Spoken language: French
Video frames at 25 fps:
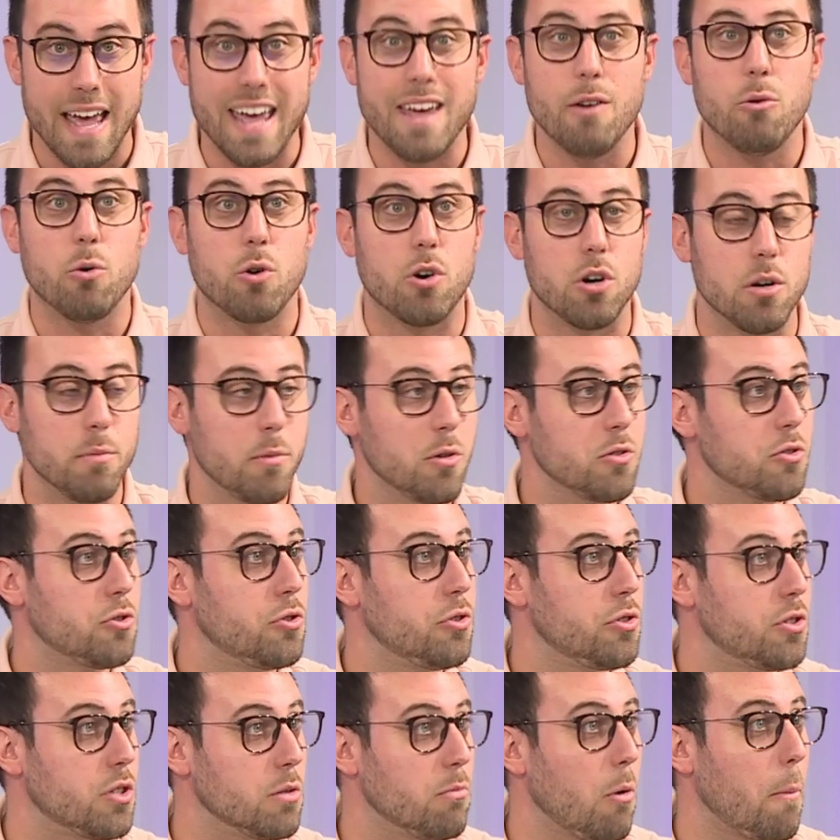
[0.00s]
Et on commence
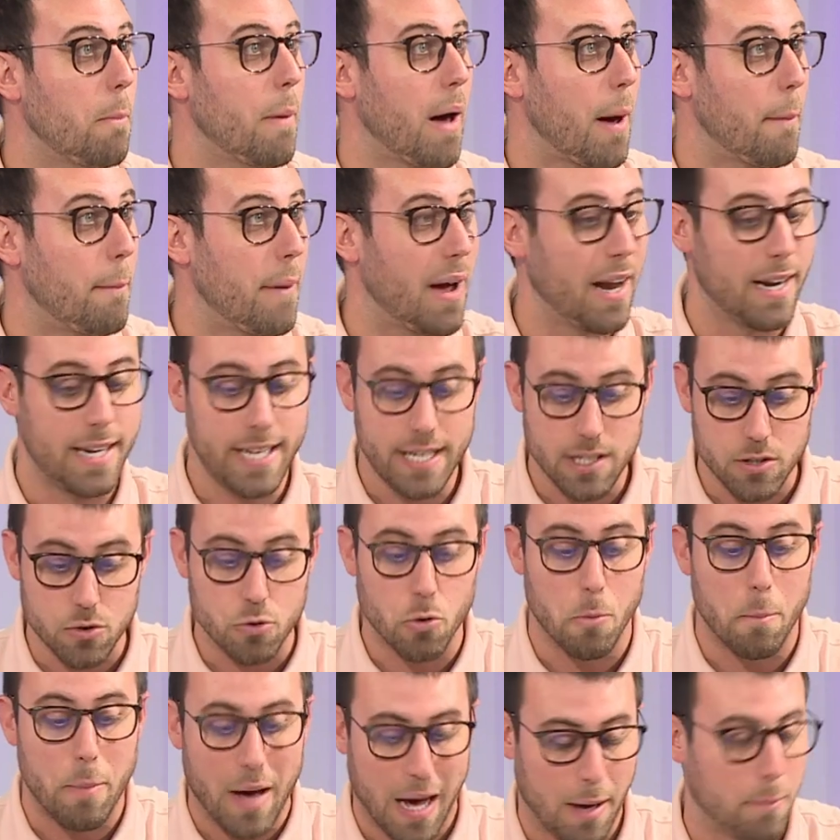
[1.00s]
justement par parler
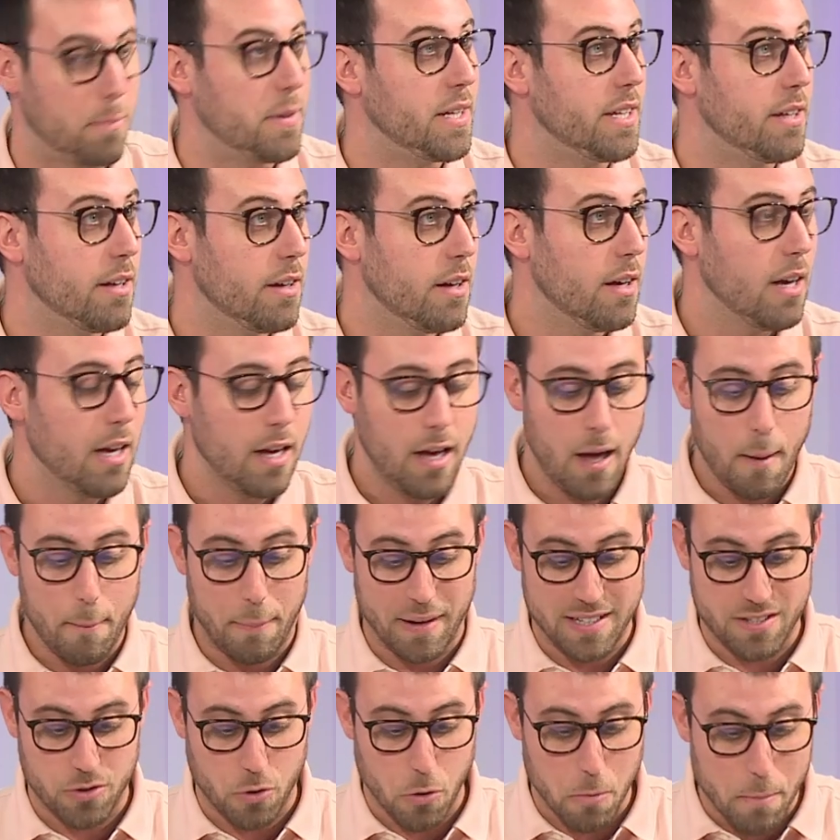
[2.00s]
de Barbie.
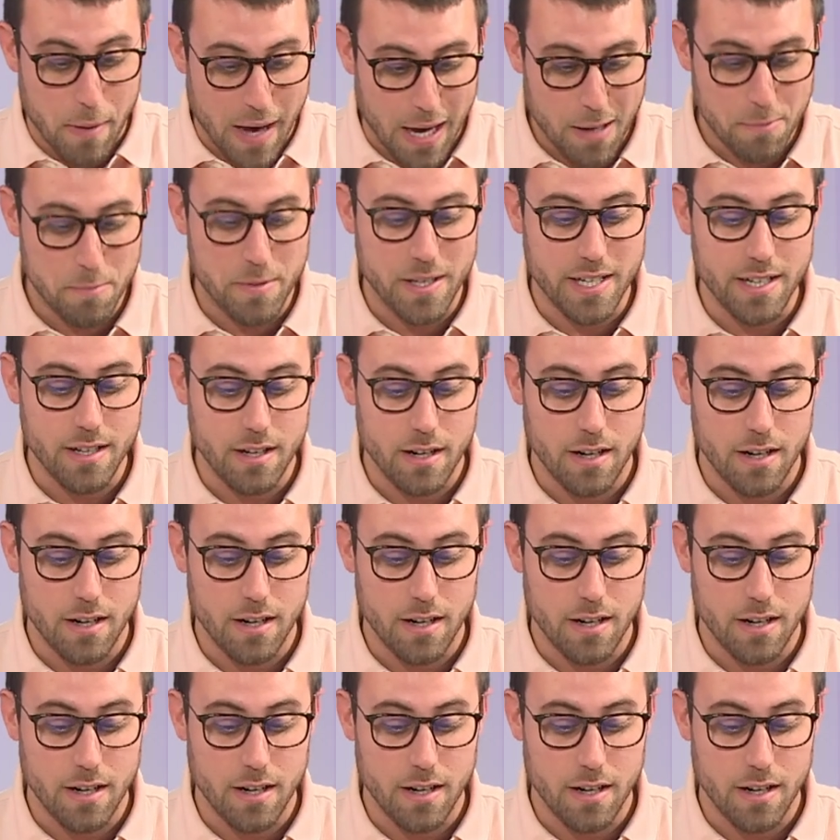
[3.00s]
Parce que Barbie,